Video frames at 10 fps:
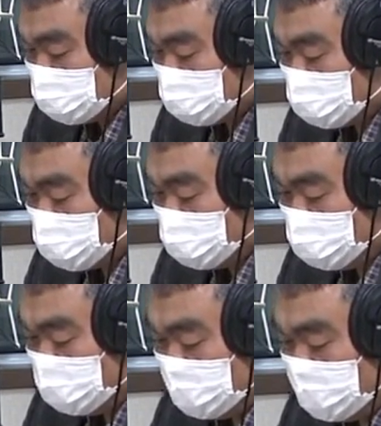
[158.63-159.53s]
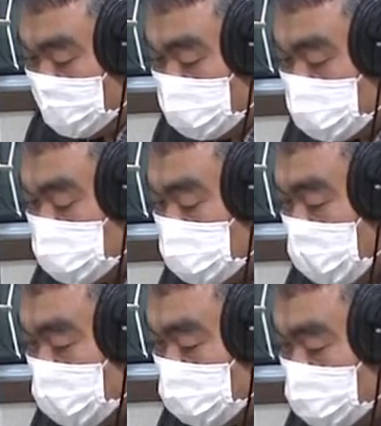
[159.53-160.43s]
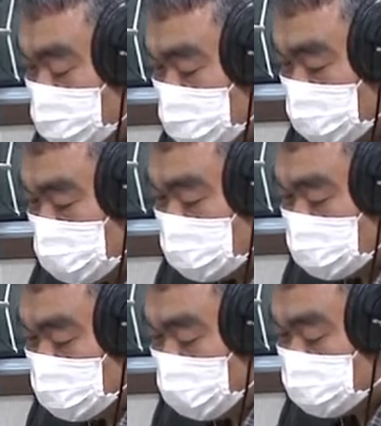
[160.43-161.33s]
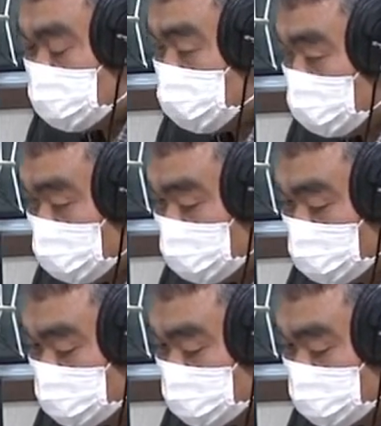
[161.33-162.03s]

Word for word: 있고 그러니까 그 아까 열장 사진 에 그게 다 있는